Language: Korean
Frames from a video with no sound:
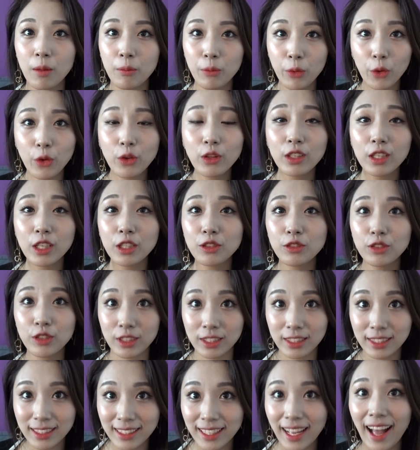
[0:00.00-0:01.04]
표현을 할 수
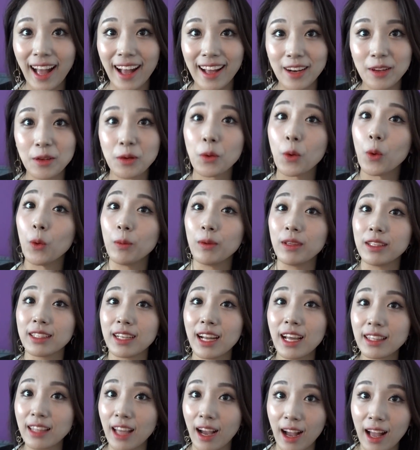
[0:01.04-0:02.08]
있을까라고 고민을
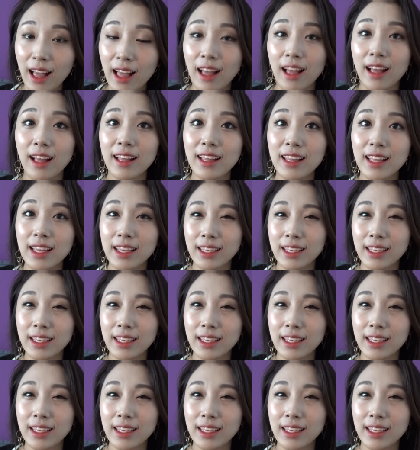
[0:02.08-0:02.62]
하다가